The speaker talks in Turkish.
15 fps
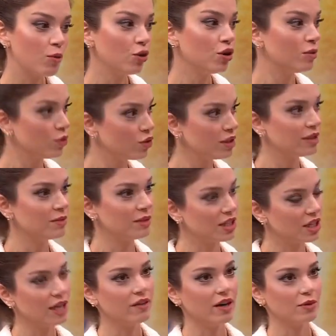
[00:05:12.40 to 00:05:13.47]
böyle böyle de bir
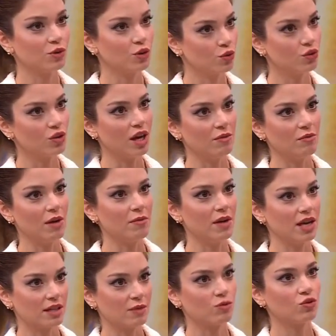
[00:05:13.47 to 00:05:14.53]
şey varmış onu da almam
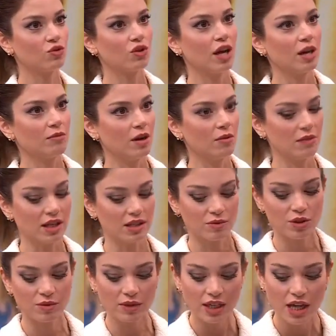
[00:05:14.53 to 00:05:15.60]
lazım bunu da almam
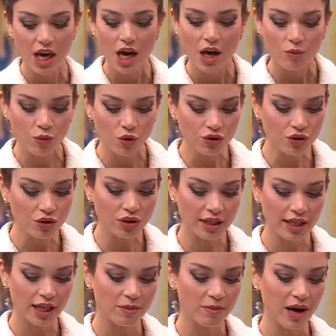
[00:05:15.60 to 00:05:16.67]
lazım. Şimdi moda
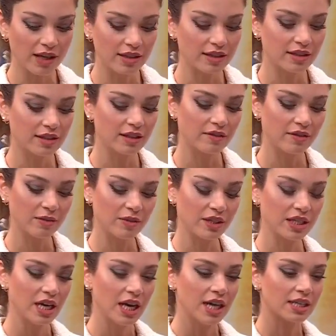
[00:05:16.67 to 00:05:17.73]
olarak baktığında ve
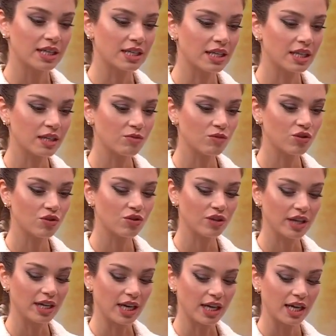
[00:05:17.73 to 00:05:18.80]
bir tasarımcı
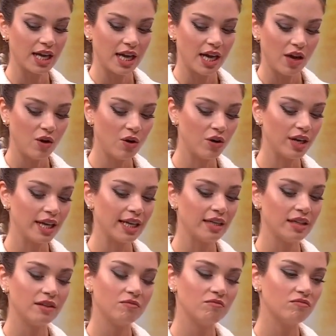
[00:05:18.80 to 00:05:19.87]
olarak
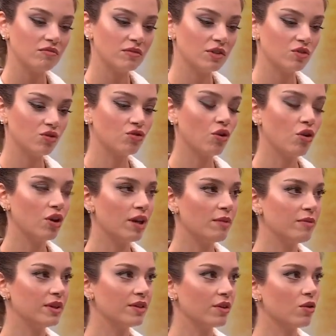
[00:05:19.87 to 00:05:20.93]
örneğin
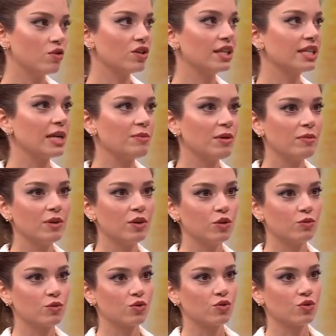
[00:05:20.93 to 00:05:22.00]
şöyle bir özet
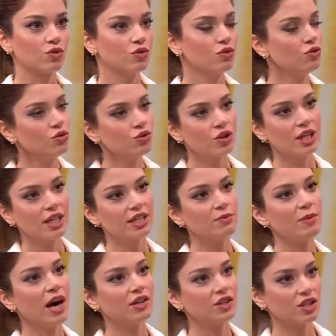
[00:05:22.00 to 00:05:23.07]
yapabiliyor musun? Üç
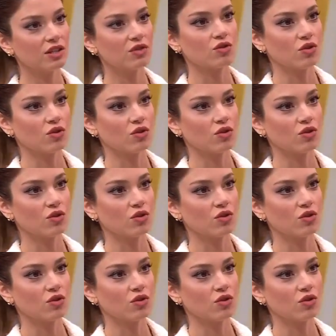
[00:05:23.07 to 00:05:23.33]
kilit parçanız